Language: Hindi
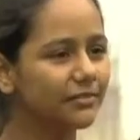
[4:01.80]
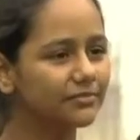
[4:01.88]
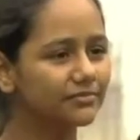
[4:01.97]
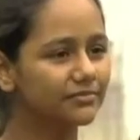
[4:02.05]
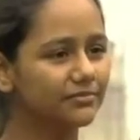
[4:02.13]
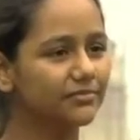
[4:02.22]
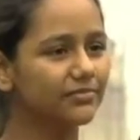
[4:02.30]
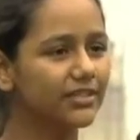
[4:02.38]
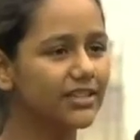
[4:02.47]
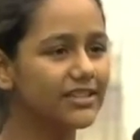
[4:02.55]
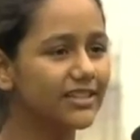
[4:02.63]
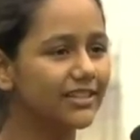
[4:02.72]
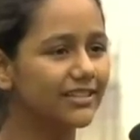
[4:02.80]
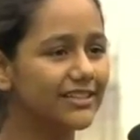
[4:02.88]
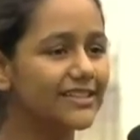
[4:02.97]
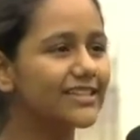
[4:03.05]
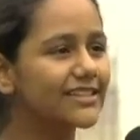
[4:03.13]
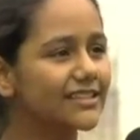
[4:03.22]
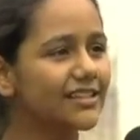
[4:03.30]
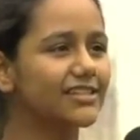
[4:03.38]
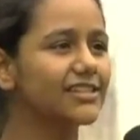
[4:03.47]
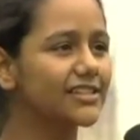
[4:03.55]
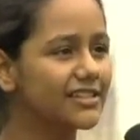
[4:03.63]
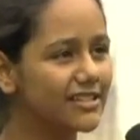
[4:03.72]
हम किसी डिजीज़ का
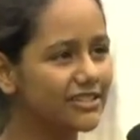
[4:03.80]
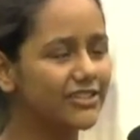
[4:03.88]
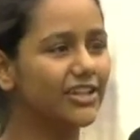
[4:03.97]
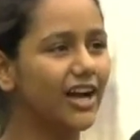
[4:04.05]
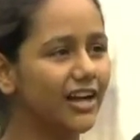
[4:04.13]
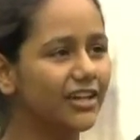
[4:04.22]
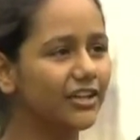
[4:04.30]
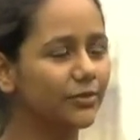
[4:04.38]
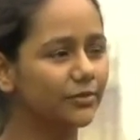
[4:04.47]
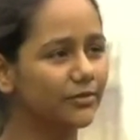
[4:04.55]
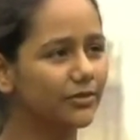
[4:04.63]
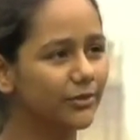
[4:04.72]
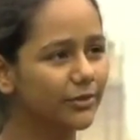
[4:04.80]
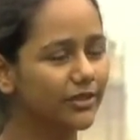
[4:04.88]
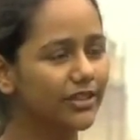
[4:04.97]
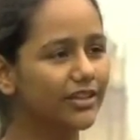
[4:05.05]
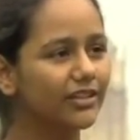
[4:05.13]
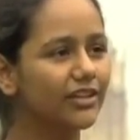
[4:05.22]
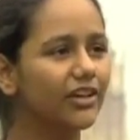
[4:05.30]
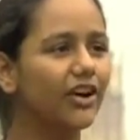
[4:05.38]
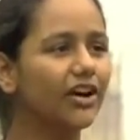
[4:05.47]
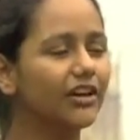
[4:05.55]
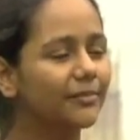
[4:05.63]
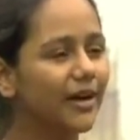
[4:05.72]
जल्दी से शिकार नहीं हो, होते
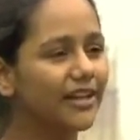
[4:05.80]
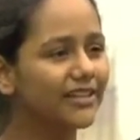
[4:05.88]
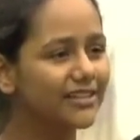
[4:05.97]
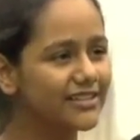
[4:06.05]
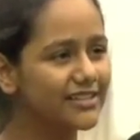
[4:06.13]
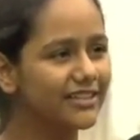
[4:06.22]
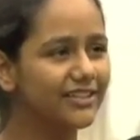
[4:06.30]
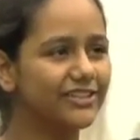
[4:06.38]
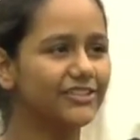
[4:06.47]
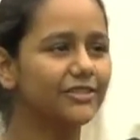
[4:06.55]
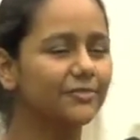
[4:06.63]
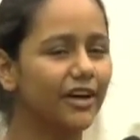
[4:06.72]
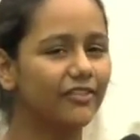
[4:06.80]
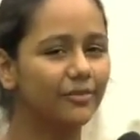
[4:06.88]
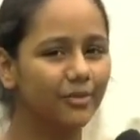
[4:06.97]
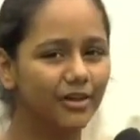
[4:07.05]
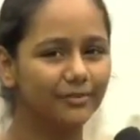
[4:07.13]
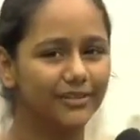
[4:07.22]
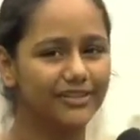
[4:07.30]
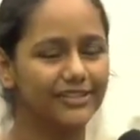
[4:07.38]
और हमारी कंसंट्रेशन पावर बहुत